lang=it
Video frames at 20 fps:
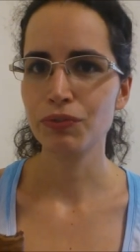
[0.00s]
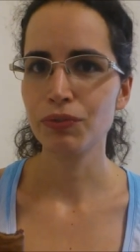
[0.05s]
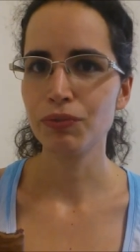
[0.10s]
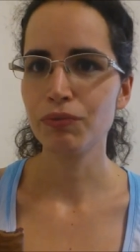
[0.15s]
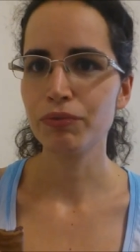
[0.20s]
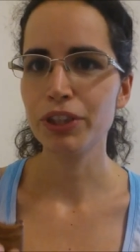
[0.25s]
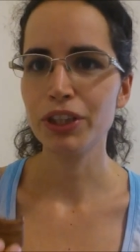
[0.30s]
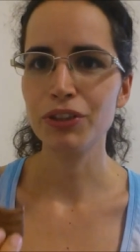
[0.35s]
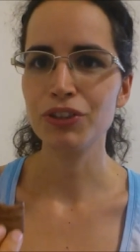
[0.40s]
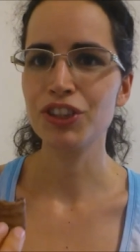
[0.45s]

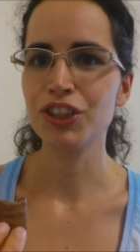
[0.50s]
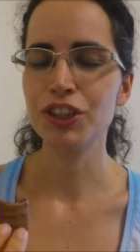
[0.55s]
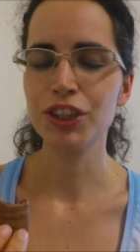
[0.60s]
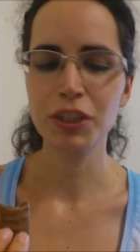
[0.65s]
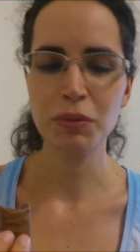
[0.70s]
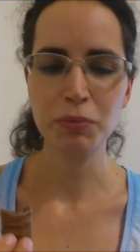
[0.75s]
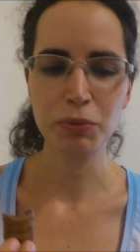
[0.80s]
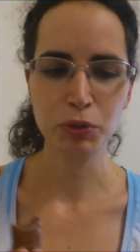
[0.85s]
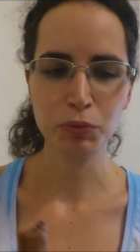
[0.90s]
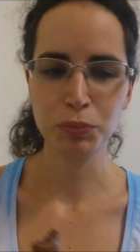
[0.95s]
un
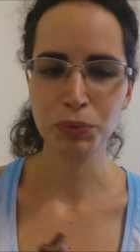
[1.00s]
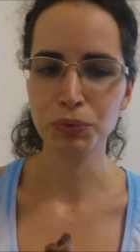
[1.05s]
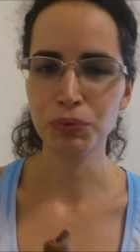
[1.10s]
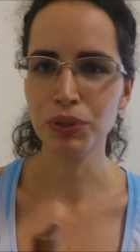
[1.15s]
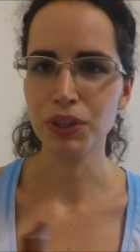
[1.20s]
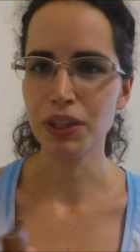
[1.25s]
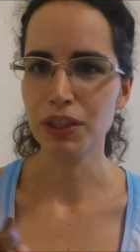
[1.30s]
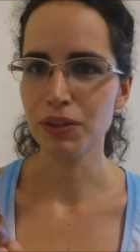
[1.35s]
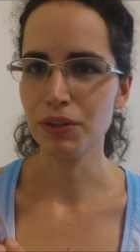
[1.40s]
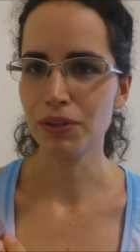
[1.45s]
velocissimo
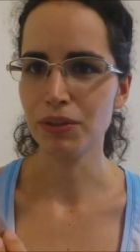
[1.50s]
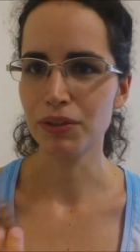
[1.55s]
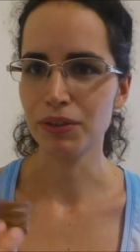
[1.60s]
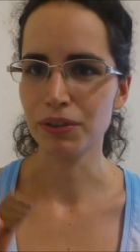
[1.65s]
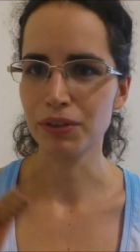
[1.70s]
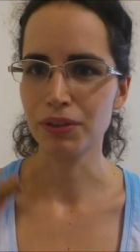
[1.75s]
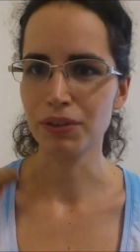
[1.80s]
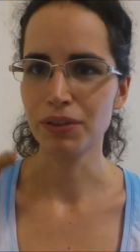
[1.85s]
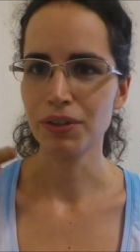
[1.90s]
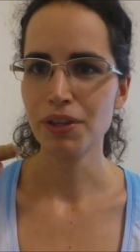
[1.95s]

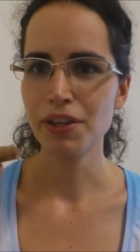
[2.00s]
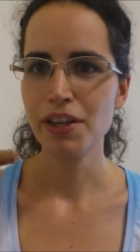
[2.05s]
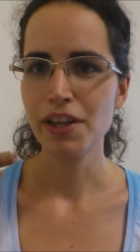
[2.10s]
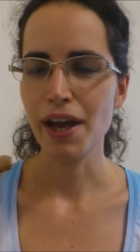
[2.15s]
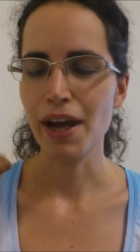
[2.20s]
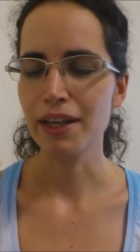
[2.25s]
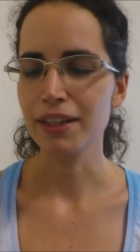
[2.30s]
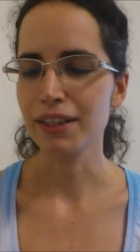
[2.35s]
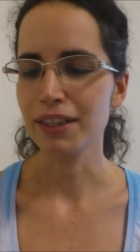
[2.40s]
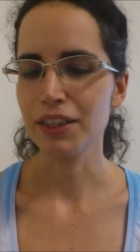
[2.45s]
spuntino
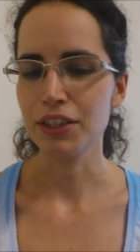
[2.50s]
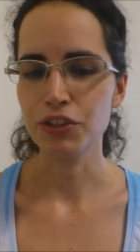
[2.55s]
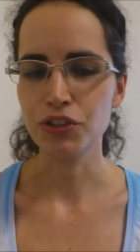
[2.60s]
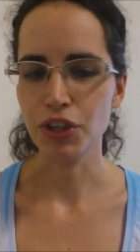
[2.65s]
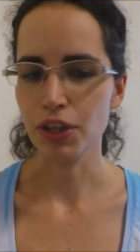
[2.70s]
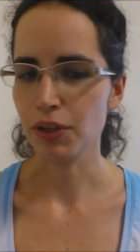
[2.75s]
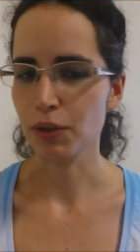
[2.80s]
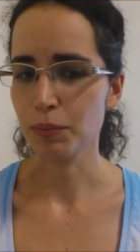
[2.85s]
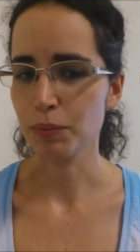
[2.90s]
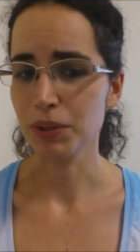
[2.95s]
anche
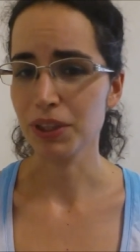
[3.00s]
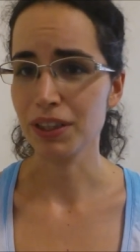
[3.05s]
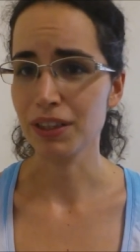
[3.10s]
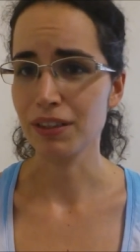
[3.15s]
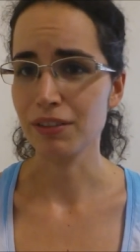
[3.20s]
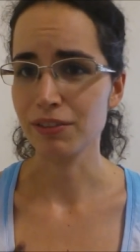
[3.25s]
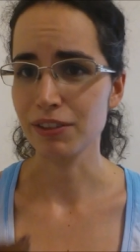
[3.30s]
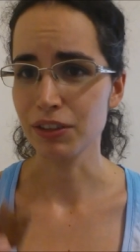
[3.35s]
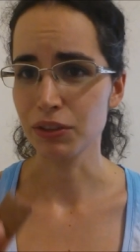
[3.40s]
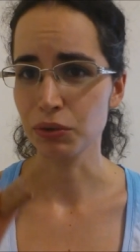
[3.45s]
leggero perché
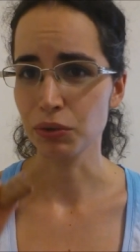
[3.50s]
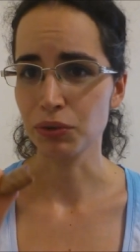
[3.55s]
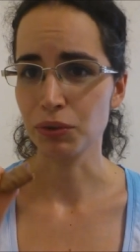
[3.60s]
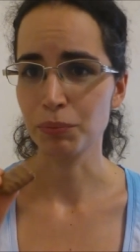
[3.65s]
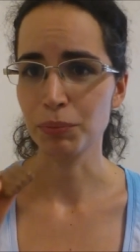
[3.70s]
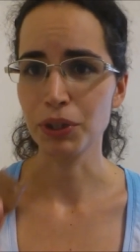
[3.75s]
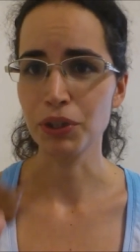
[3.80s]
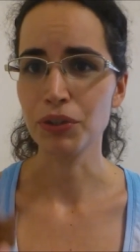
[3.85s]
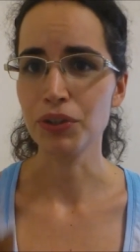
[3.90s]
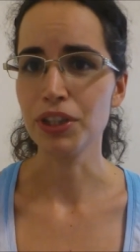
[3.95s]
alla fine
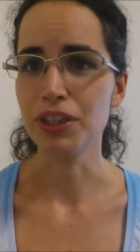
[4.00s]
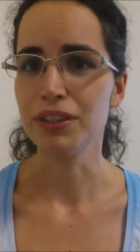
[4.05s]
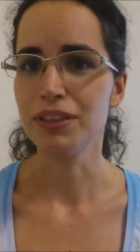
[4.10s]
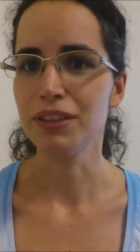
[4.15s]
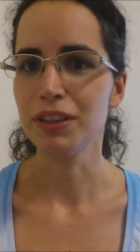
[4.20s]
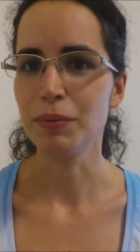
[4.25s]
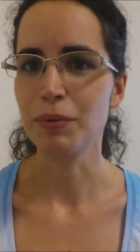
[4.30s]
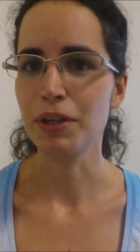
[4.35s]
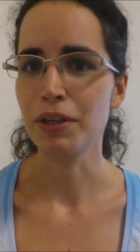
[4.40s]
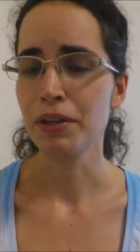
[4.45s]
sono
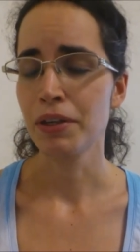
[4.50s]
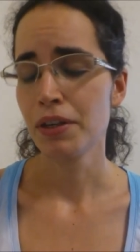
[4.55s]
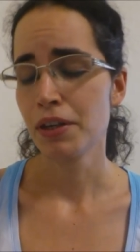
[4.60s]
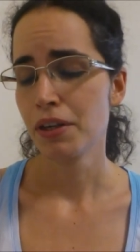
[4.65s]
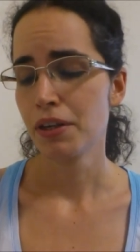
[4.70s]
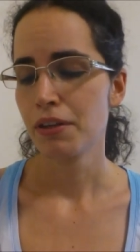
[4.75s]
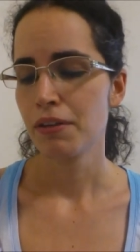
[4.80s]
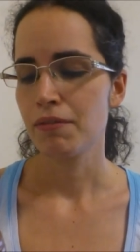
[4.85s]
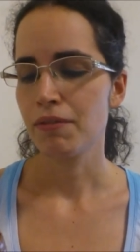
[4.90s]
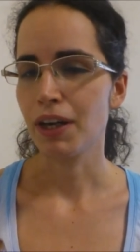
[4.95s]
piccolissimi
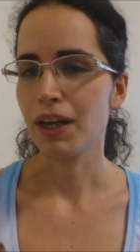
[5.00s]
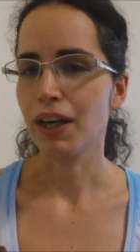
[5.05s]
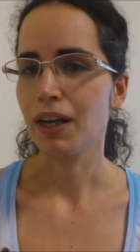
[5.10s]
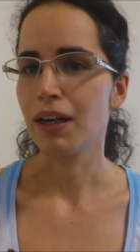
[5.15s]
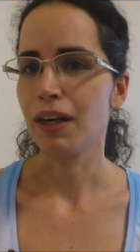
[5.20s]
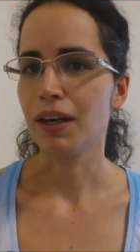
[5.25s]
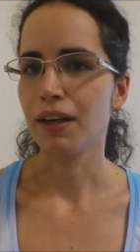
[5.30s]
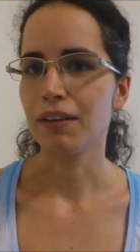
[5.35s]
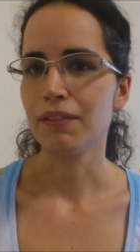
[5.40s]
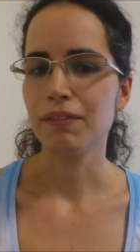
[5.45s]

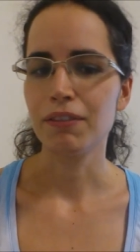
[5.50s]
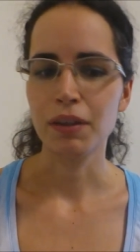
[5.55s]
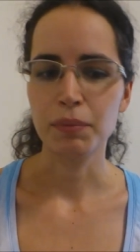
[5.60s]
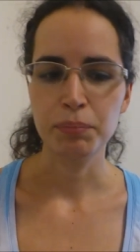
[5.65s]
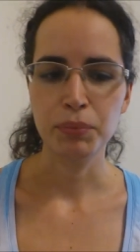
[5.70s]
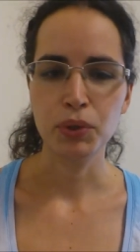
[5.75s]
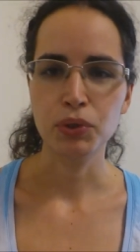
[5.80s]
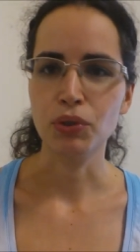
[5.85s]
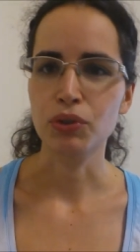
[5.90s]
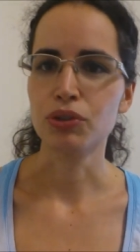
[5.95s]
ma va
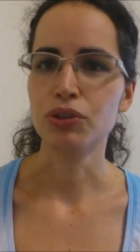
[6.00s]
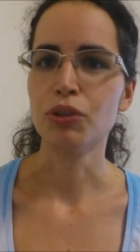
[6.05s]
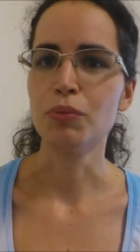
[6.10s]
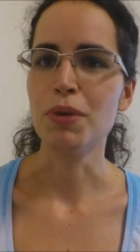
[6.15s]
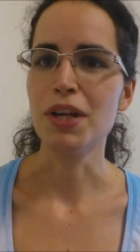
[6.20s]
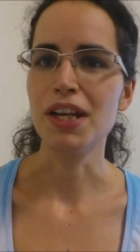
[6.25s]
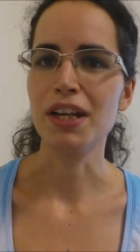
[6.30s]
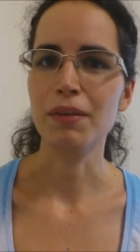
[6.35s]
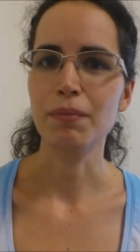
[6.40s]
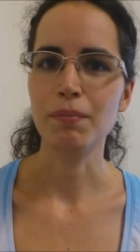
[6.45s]
piuttosto
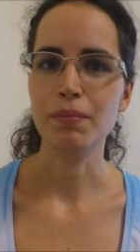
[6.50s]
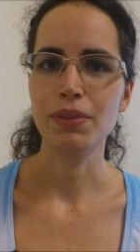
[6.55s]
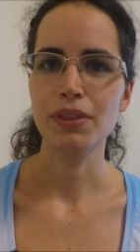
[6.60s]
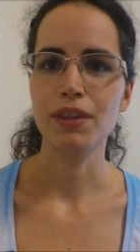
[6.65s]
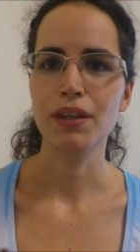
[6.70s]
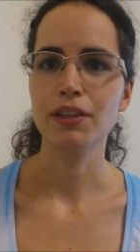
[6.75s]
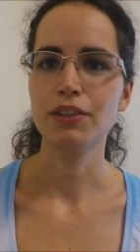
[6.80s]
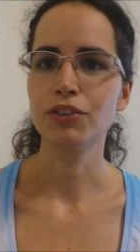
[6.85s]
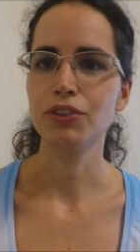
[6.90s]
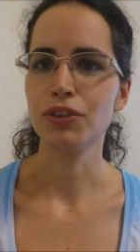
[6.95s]
bene.
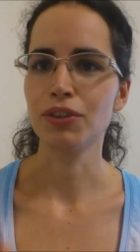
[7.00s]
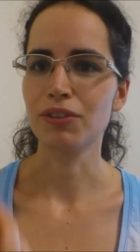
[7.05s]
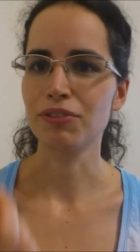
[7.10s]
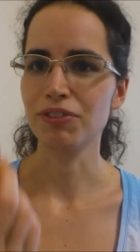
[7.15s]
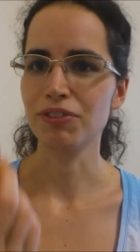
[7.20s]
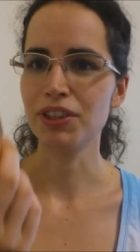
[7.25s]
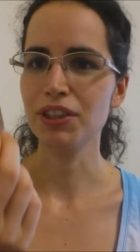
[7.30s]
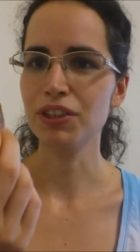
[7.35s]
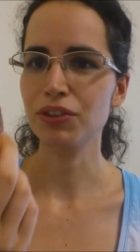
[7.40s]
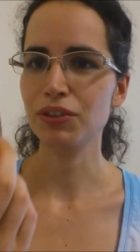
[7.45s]
Adesso
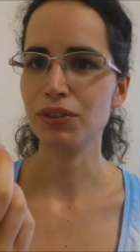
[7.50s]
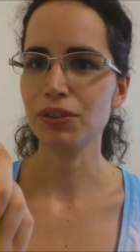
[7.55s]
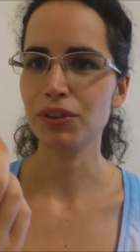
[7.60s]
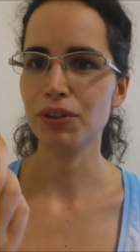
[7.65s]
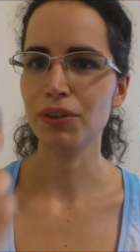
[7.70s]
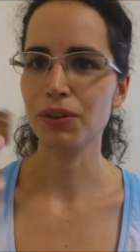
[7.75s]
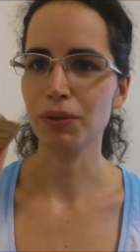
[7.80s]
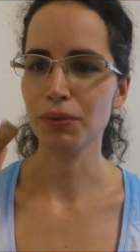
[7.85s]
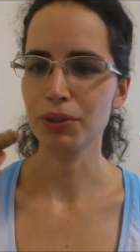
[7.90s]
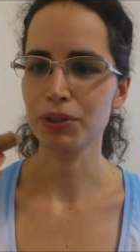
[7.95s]

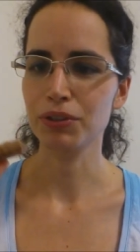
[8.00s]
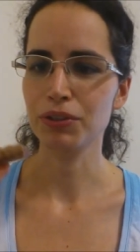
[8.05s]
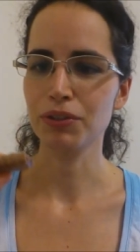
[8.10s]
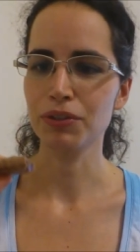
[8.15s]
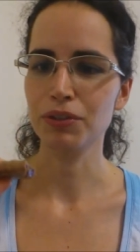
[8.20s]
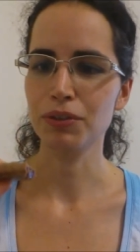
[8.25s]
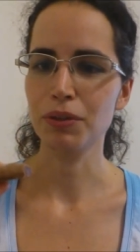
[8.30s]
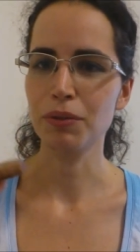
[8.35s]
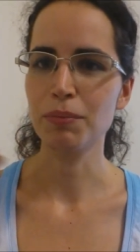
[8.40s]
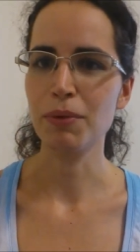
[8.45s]
finisco
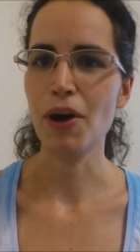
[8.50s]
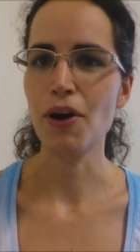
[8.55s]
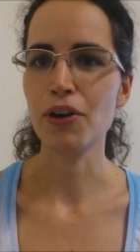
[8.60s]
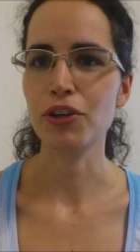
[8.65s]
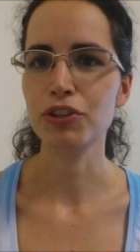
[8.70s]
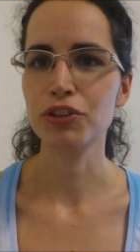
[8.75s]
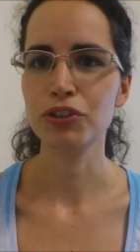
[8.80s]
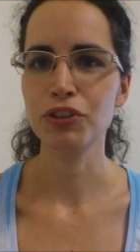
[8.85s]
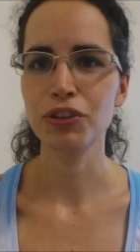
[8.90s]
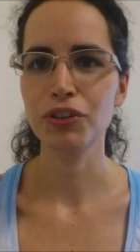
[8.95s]
questo
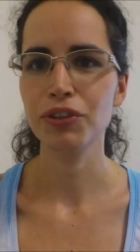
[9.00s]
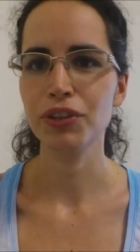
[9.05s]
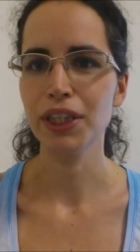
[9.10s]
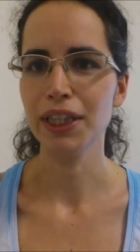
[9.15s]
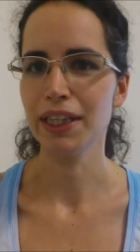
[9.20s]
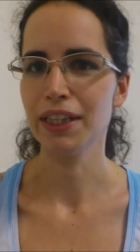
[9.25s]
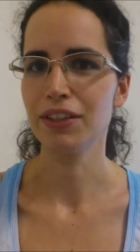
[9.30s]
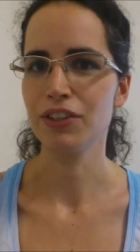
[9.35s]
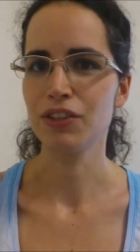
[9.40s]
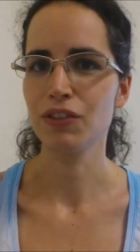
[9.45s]
morso
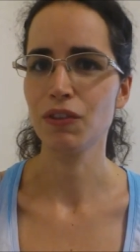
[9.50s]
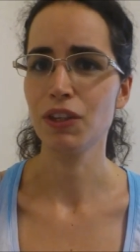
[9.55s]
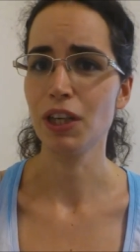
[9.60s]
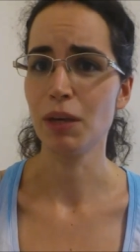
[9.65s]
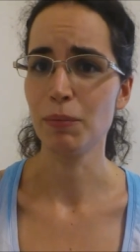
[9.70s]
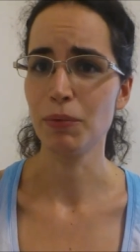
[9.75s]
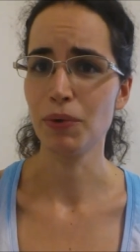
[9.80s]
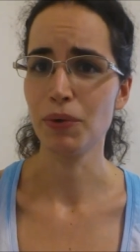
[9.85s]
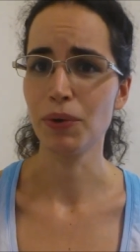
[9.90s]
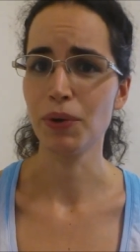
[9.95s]
e ci
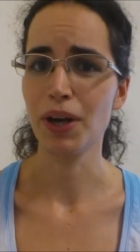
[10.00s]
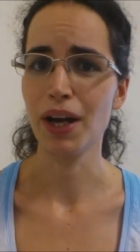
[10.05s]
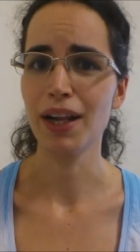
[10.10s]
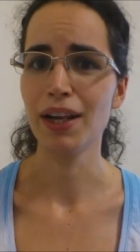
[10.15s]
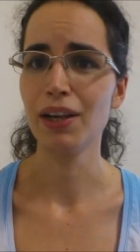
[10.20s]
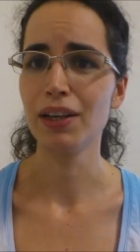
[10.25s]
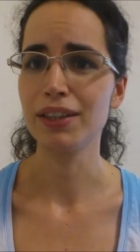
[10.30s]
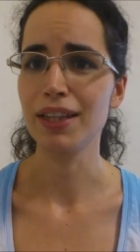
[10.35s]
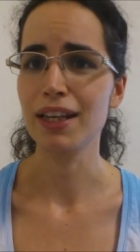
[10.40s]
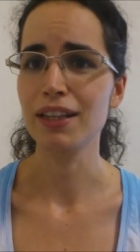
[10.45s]
vediamo
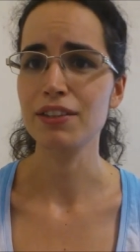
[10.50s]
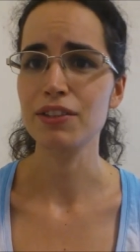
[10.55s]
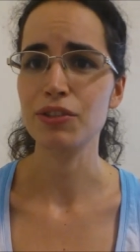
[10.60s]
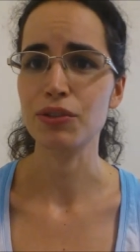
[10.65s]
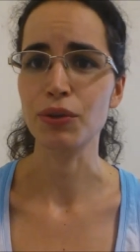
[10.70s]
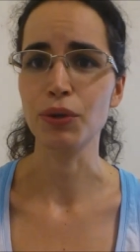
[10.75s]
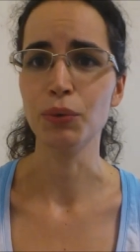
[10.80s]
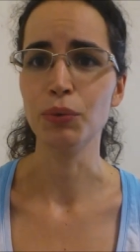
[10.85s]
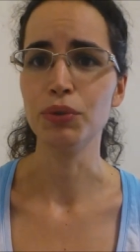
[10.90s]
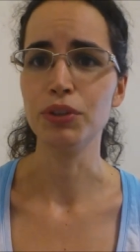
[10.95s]
al
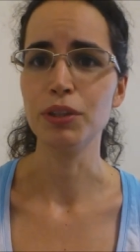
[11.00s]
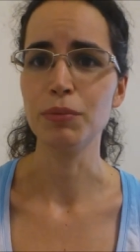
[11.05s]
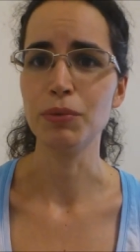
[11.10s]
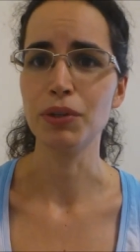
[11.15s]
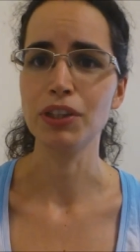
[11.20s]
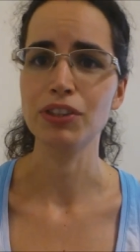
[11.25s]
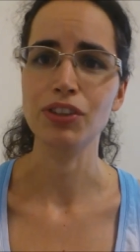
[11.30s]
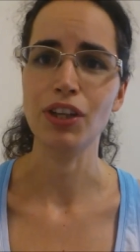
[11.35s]
terzo e ultimo